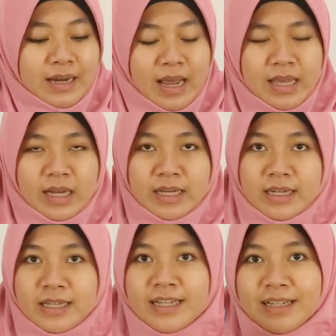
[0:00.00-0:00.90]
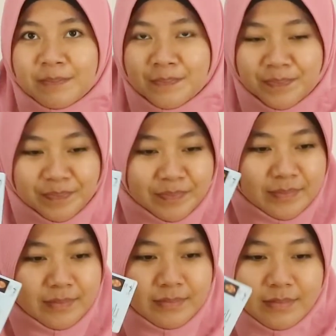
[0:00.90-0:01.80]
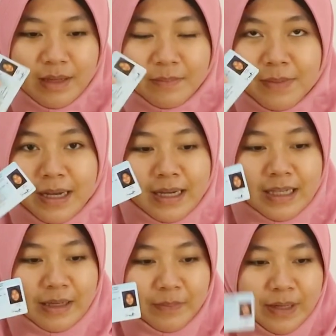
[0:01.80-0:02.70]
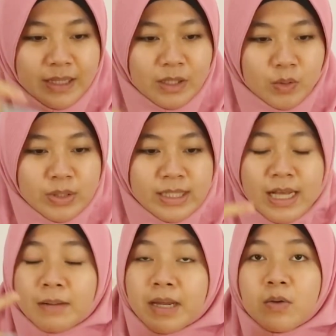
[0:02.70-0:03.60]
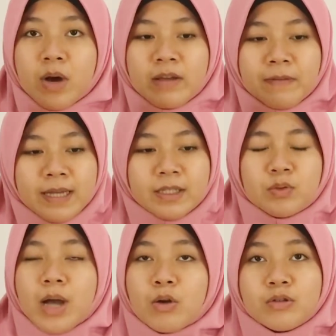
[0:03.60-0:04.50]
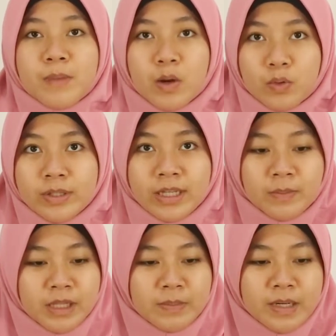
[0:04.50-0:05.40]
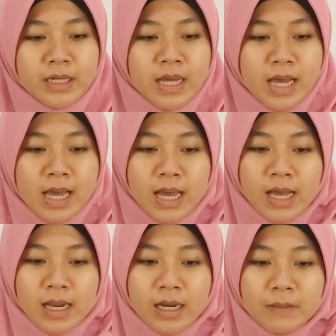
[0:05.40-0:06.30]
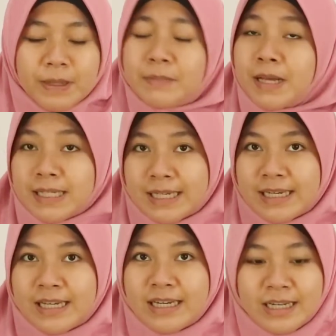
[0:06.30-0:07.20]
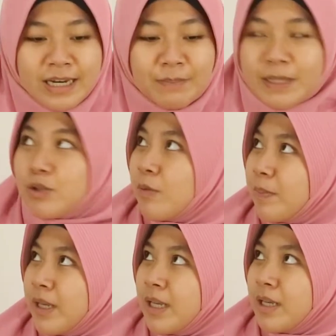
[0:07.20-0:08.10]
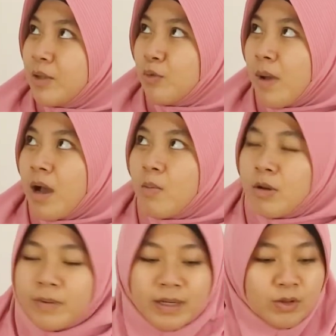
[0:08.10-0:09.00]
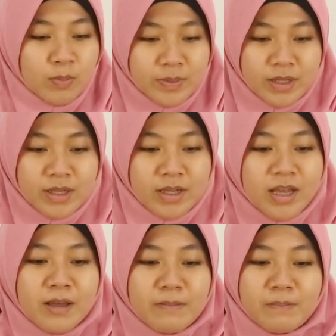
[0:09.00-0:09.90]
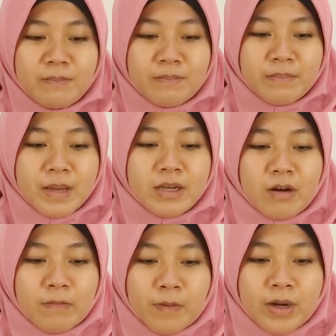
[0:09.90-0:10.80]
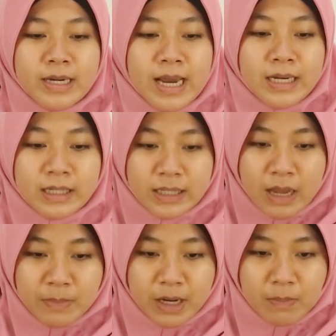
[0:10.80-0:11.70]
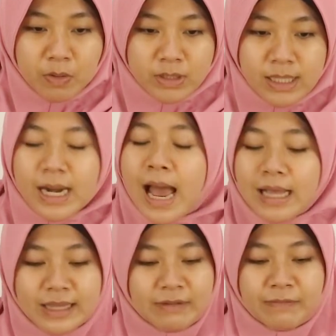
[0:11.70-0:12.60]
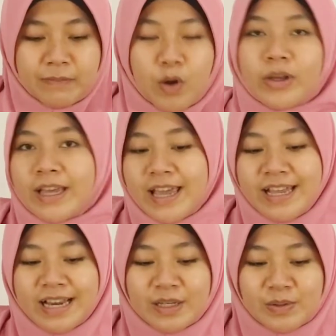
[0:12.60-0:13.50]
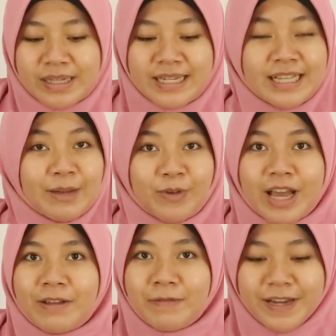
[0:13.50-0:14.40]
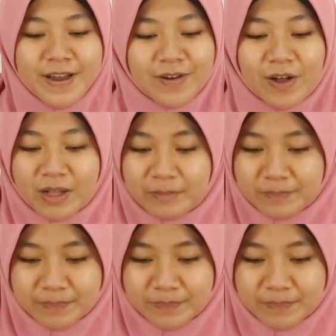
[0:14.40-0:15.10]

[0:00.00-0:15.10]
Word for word: Nah, yang ini pakai KTP, terus sinyalnya wifi-nya juga harus bagus ya teman-teman. Lepas masker, lepas topi, tuh Bang boleh pakai topi. Mikrofon dan kamera browser aktif. Oke, langsung aja kita mulai video call.